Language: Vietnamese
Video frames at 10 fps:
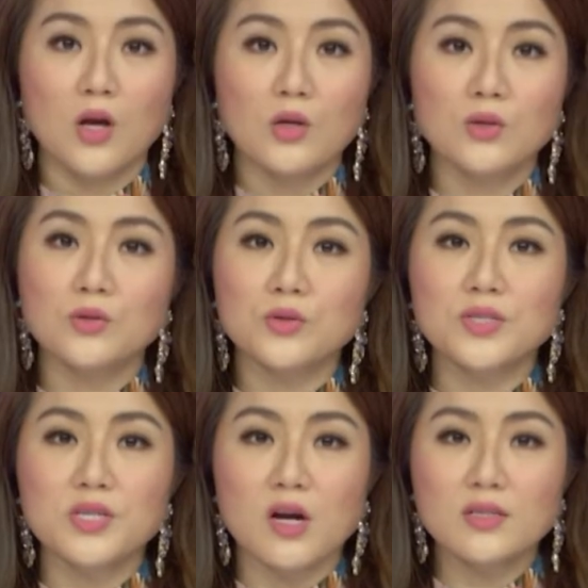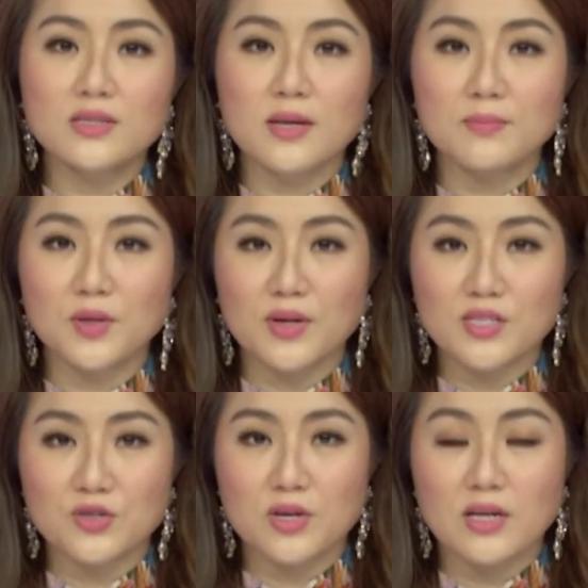Cuộc đua chó
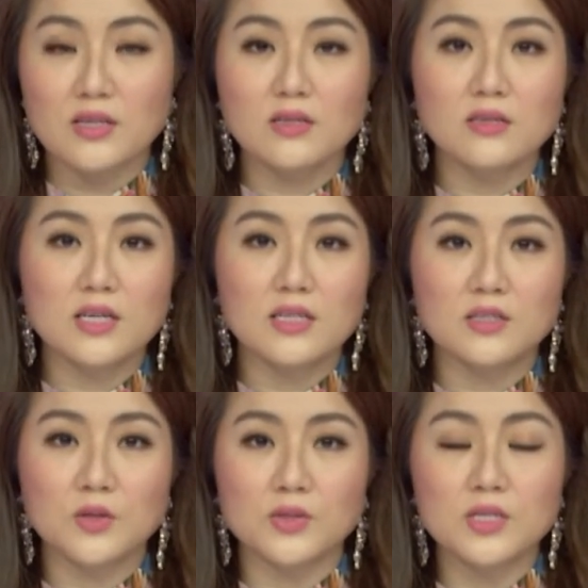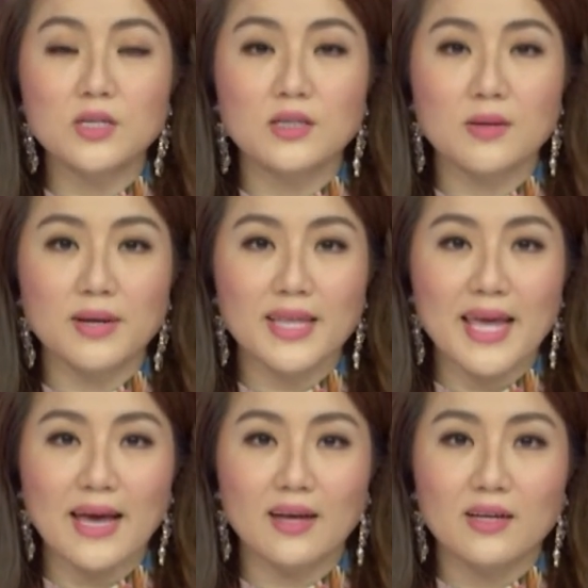Samparastre thường niên được tổ chức ở Tây Ban
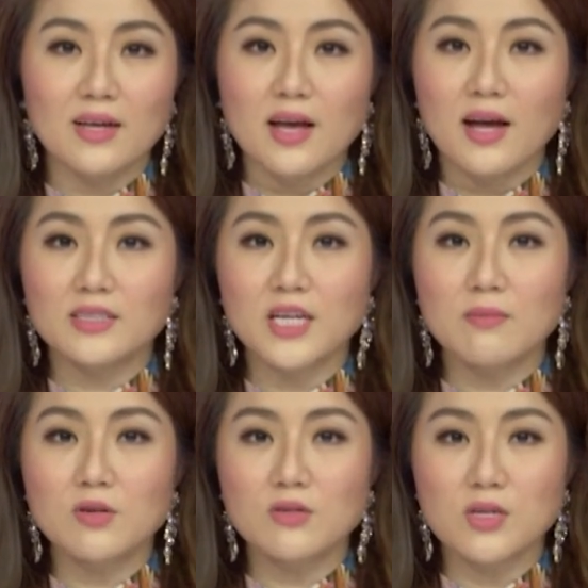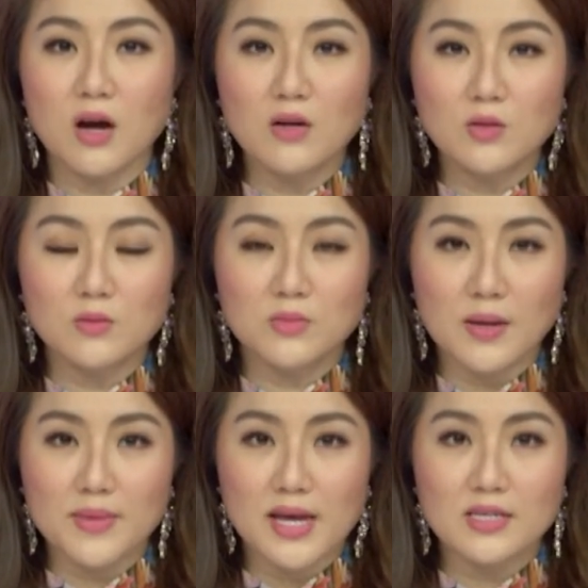Nha. Hàng trăm con chó cùng
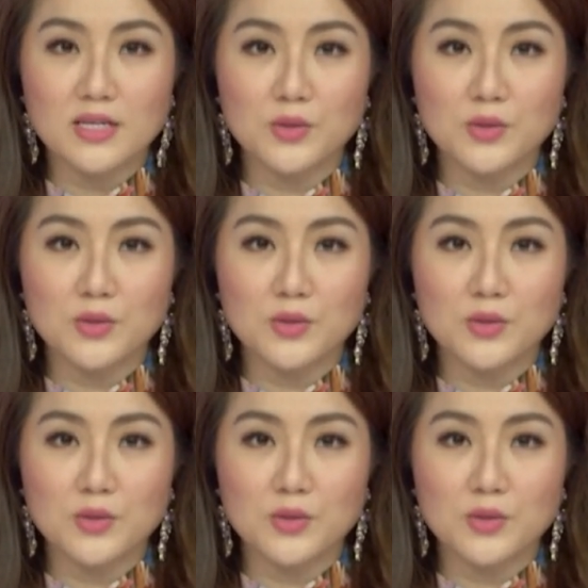tham gia chạy